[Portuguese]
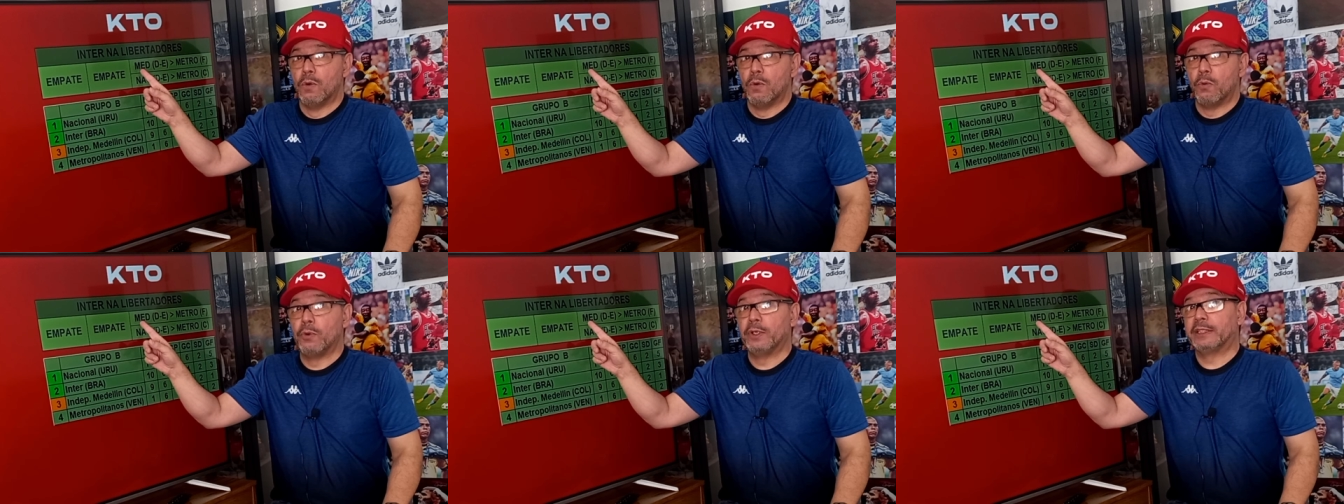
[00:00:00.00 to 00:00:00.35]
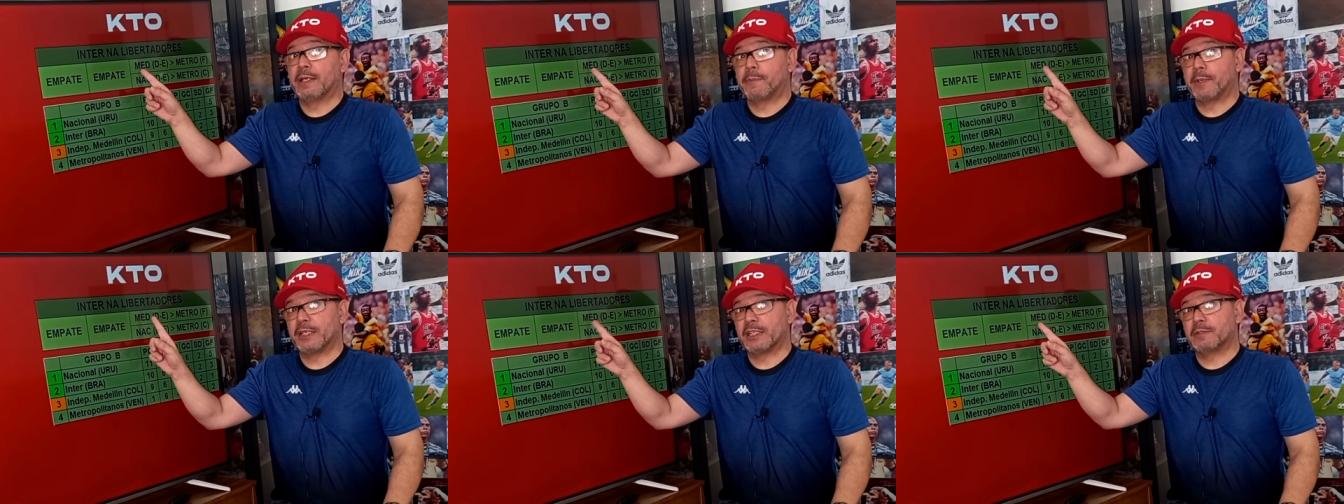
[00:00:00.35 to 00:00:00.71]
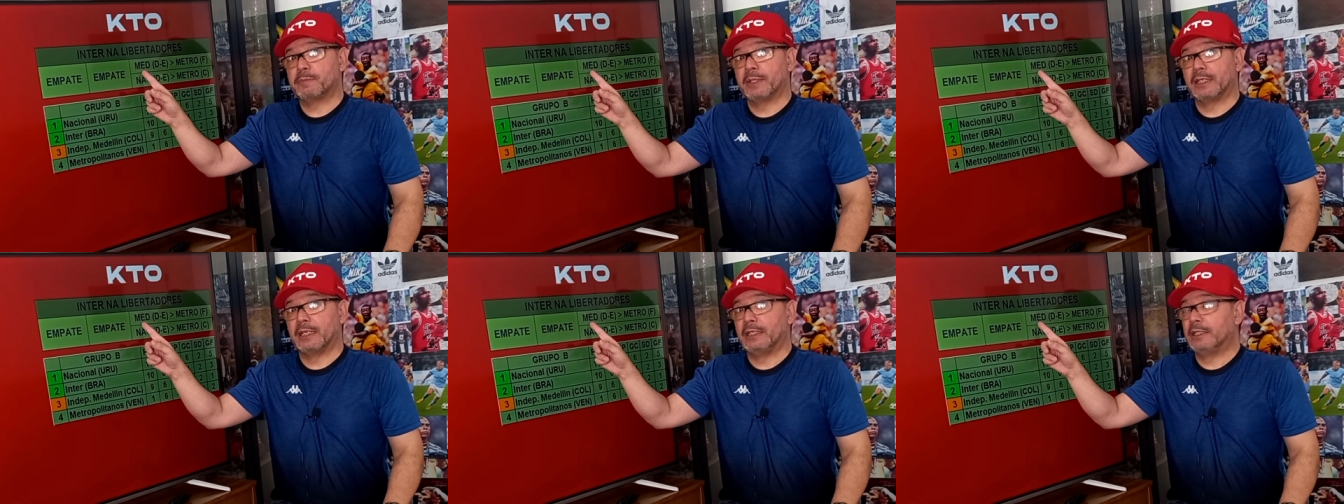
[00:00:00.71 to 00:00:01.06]
o Independente
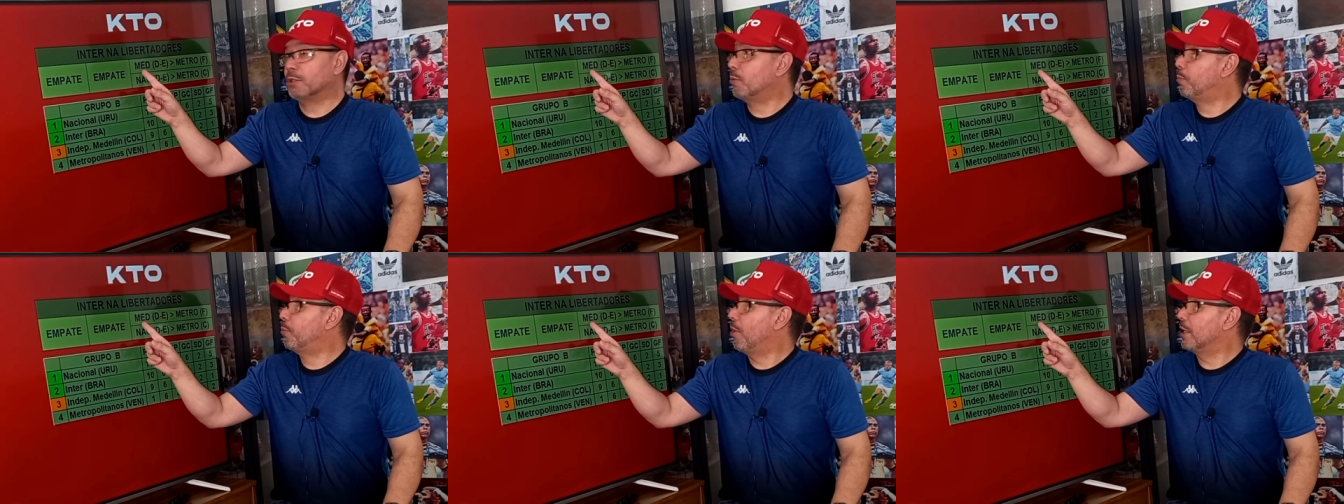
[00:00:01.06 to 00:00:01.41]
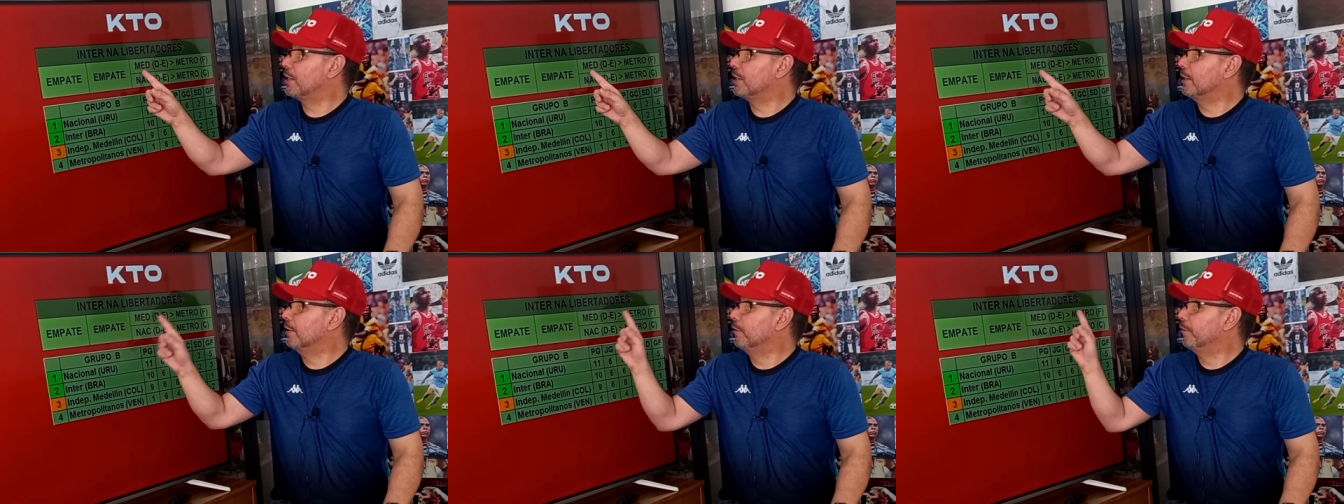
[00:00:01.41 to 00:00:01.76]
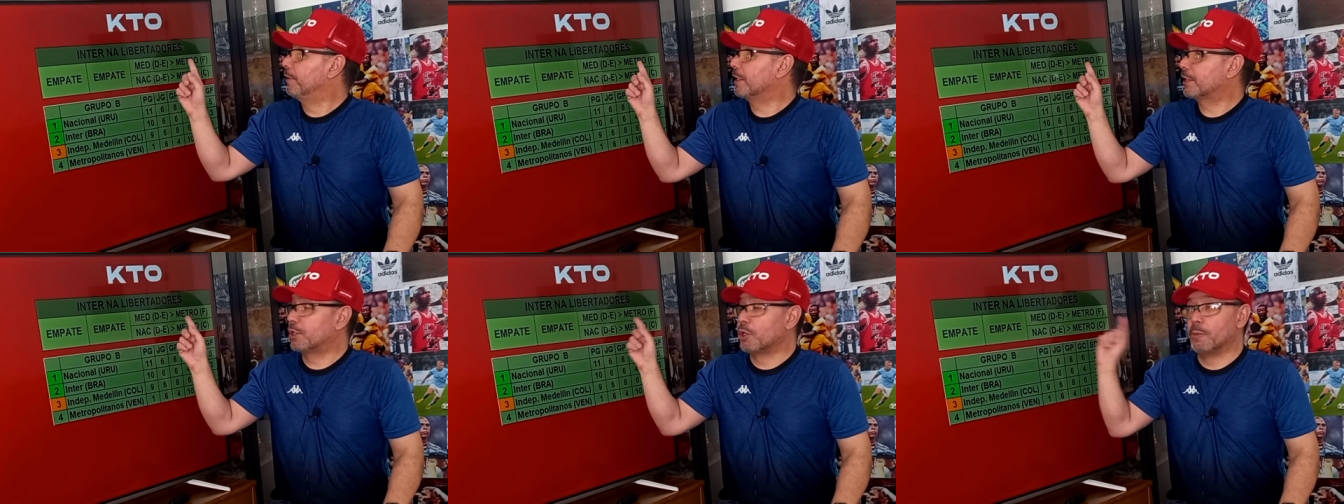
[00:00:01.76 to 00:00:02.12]
Medellín não pode
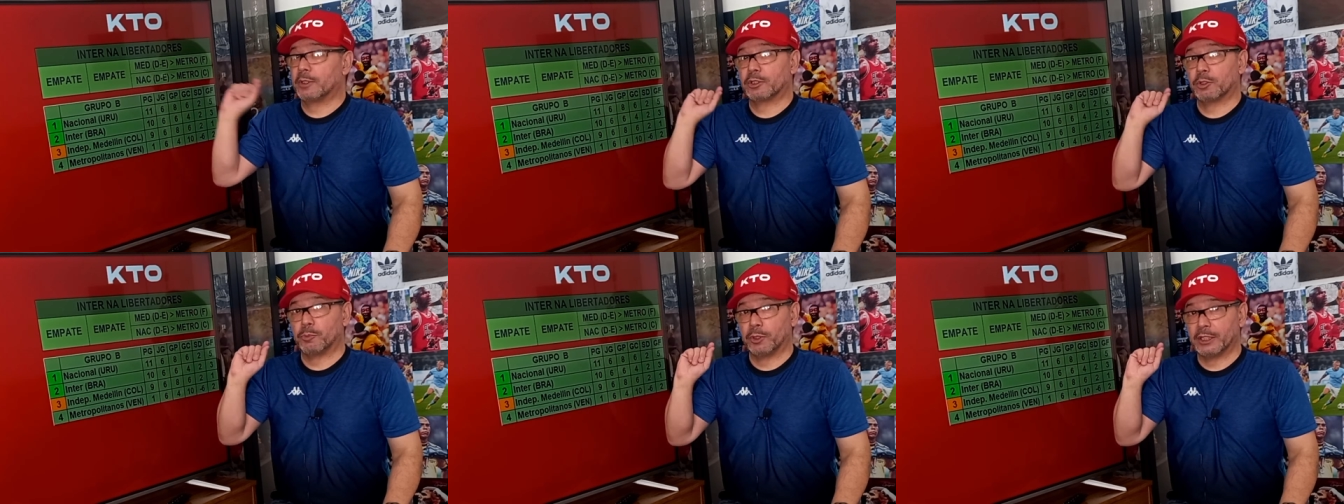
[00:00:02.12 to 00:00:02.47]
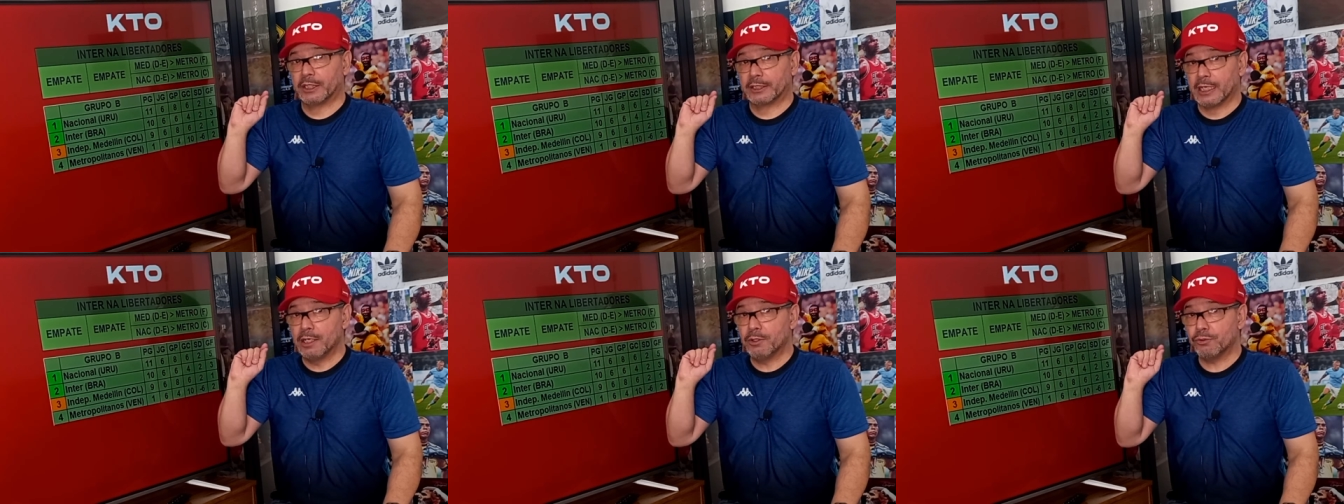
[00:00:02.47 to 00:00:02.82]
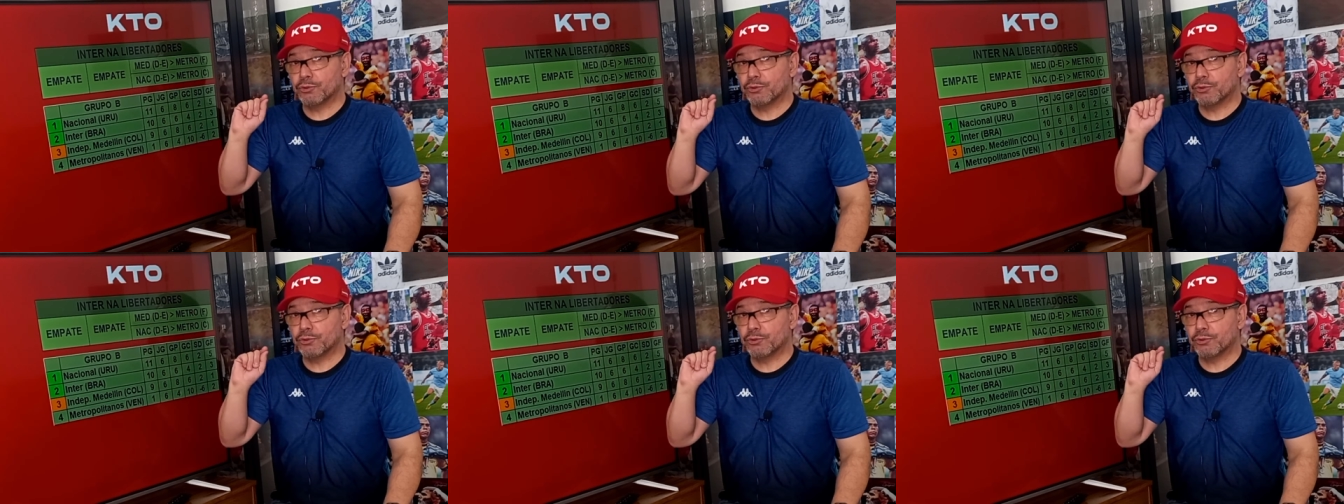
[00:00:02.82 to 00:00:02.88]
vencer o Metropolitano,